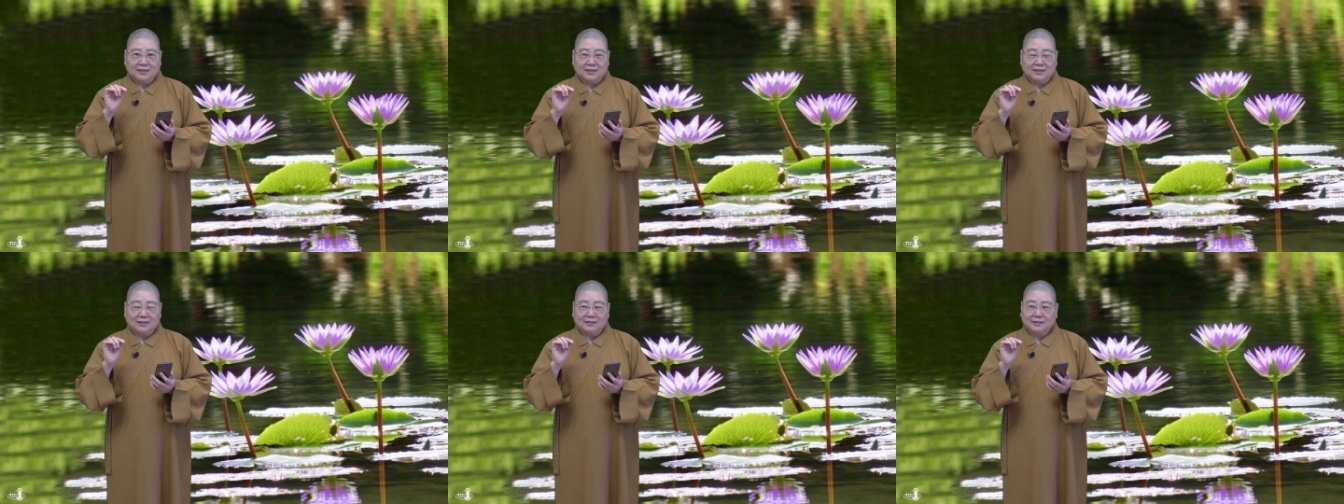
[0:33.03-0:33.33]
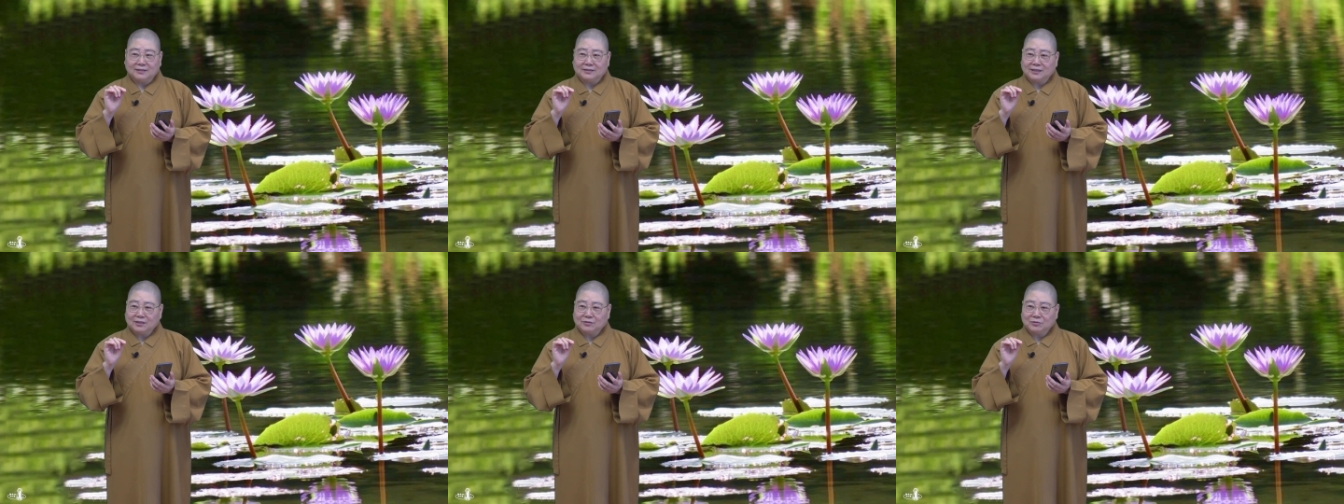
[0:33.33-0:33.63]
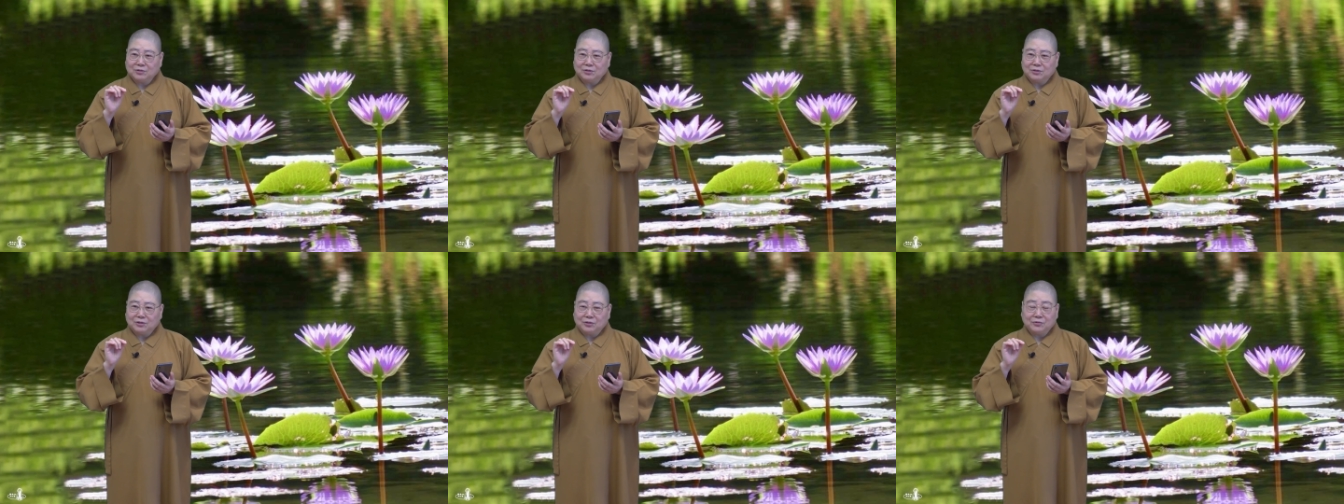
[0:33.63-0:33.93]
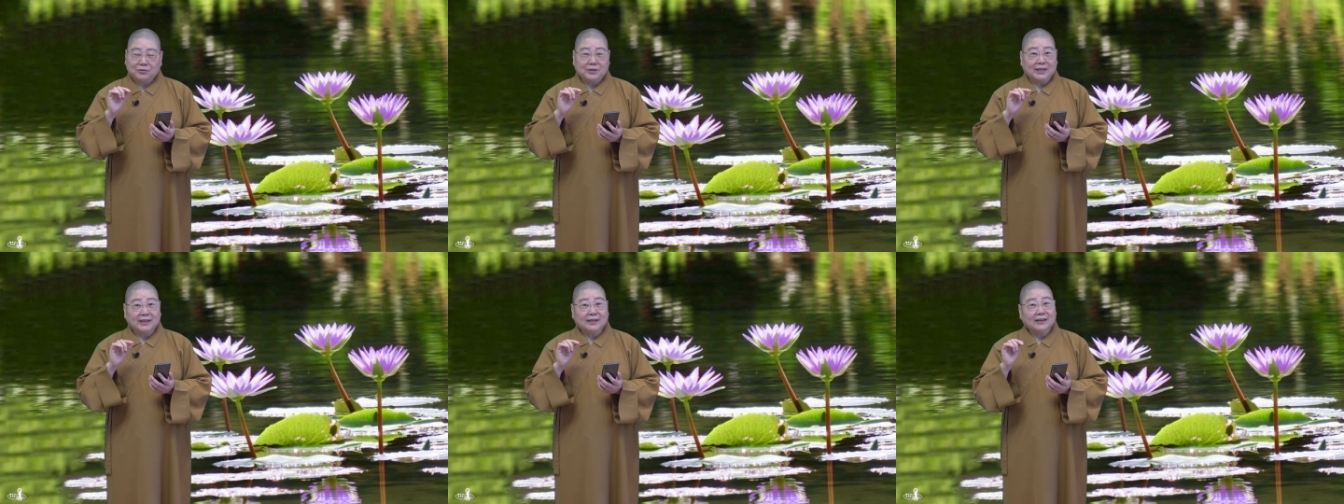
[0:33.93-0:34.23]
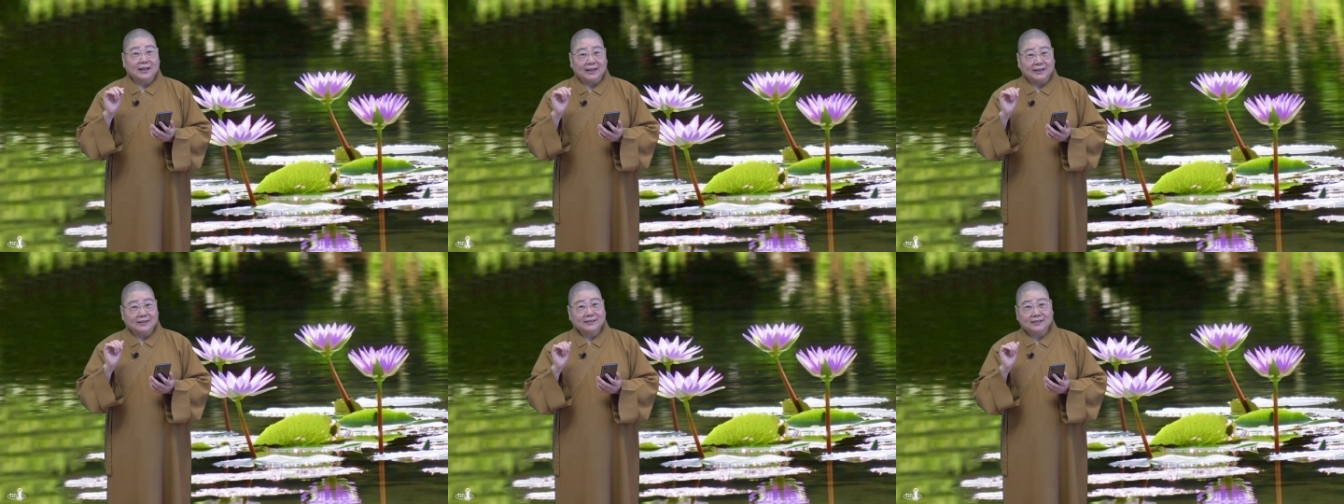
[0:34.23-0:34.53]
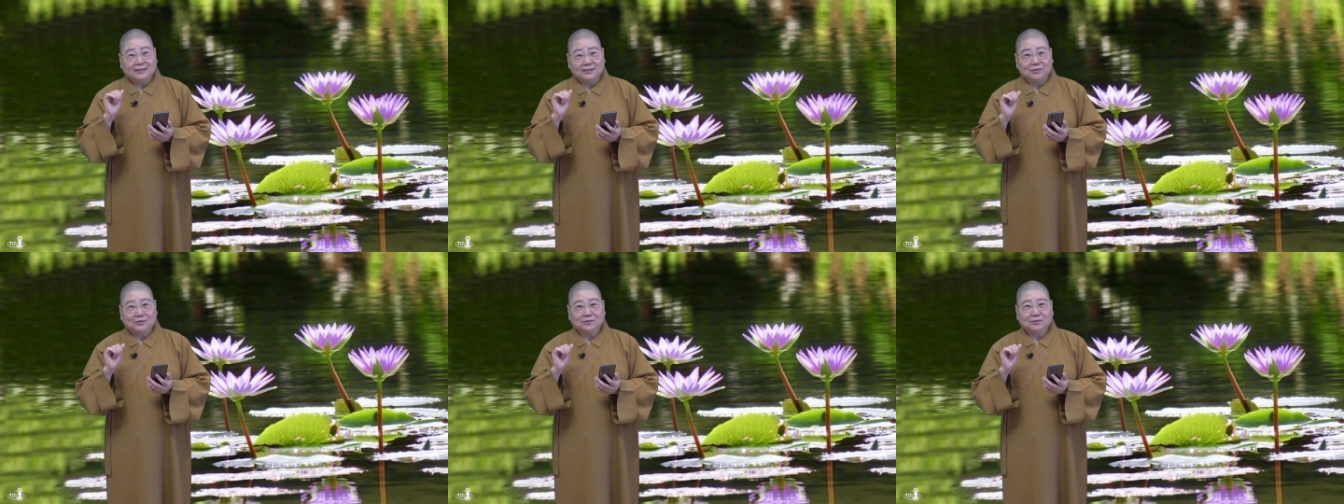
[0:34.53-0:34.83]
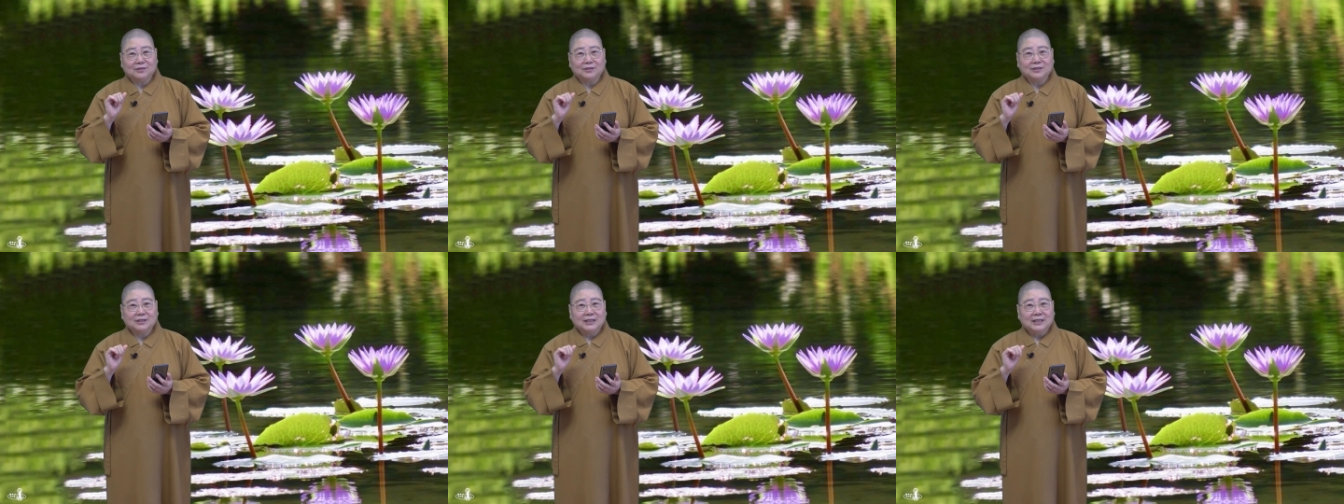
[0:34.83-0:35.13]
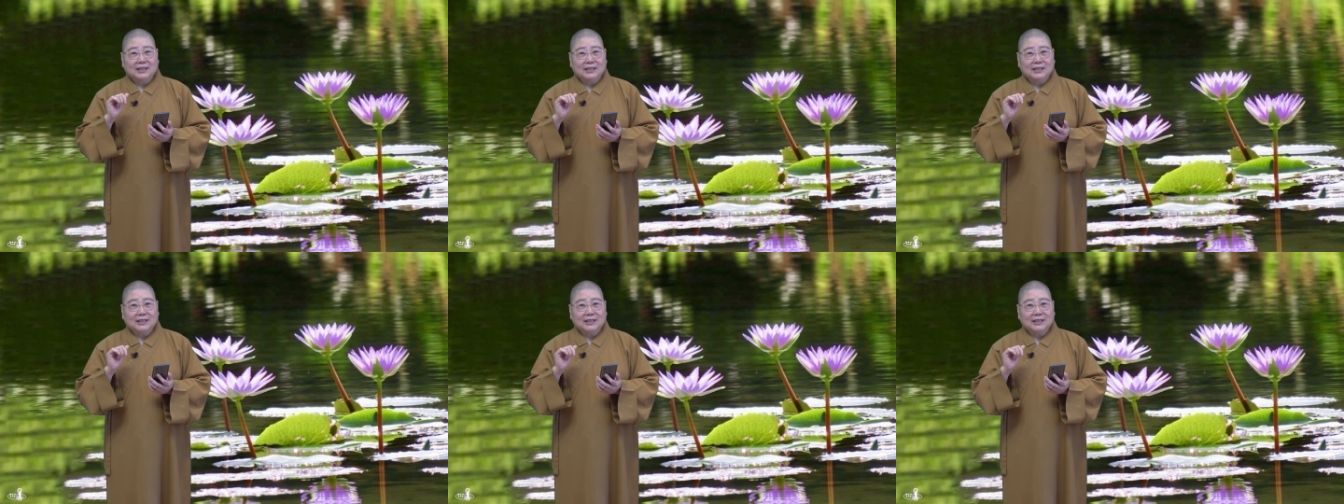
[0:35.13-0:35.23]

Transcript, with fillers: 呃呃、叫做留言栏里头哈、哦，